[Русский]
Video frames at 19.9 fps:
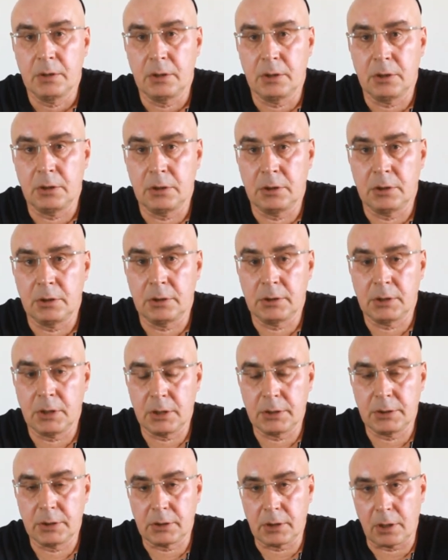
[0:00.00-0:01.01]
а,
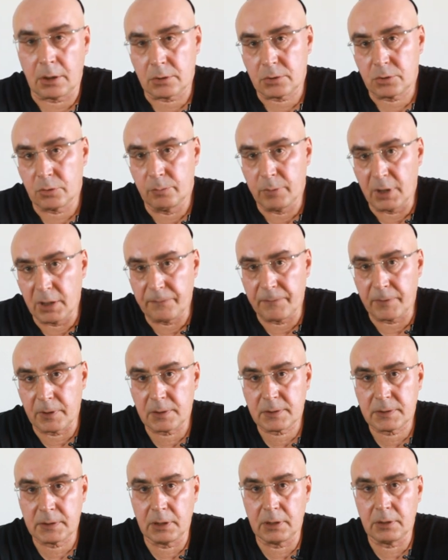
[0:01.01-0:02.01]
на декларацию
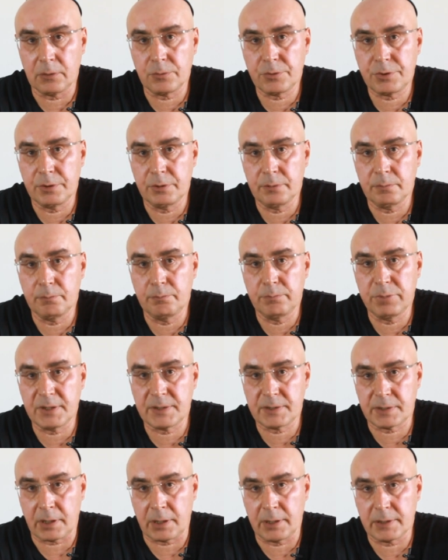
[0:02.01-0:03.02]
Бальфора стала очень
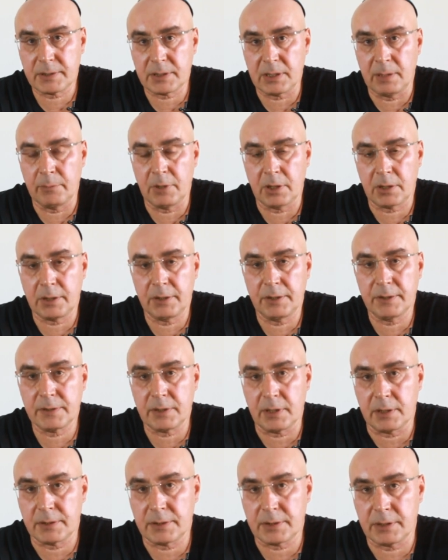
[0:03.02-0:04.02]
быстрая
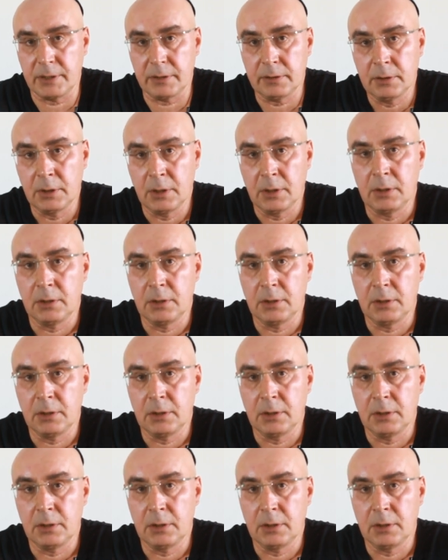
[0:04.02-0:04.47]
самоорганизация